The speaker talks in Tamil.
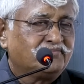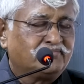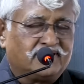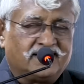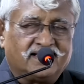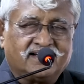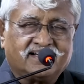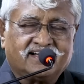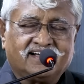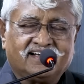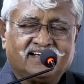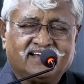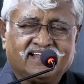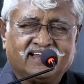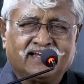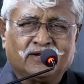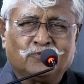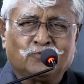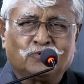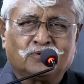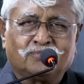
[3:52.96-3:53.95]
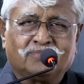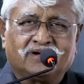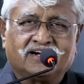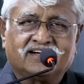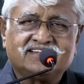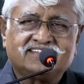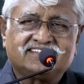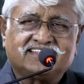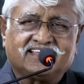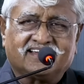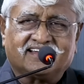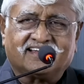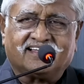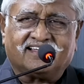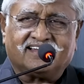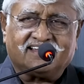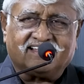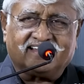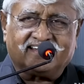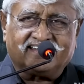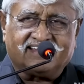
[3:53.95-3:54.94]
பாருங்கள் என்ன ஒரு மகிழ்ச்சி
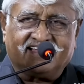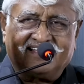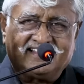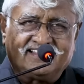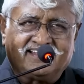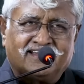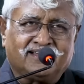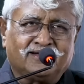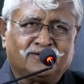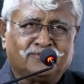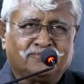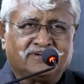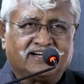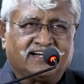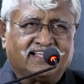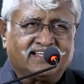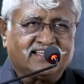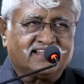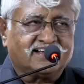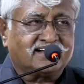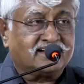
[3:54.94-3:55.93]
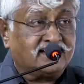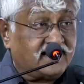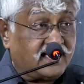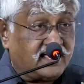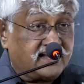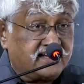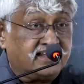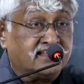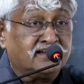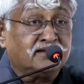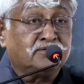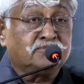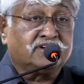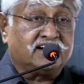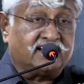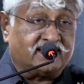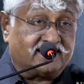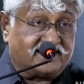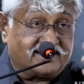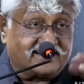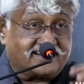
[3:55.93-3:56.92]
என்றால் என் எதிரிலும் இளைஞர்கள் அருகிலும்
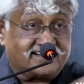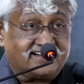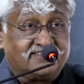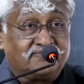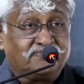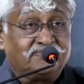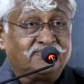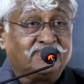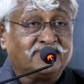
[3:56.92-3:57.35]
இளைஞர்கள்